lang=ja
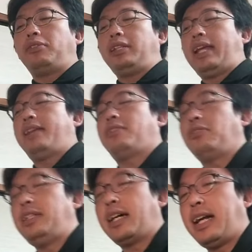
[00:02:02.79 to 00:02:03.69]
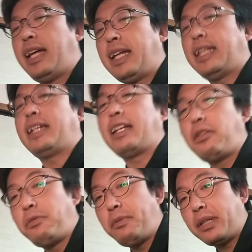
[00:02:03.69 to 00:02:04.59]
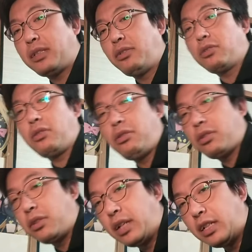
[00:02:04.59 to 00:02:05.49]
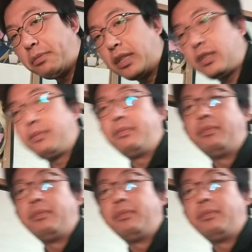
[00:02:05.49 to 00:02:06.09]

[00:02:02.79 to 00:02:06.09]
うにね、取りながらやっていきたいと思います。どうぞよろしくお願いします。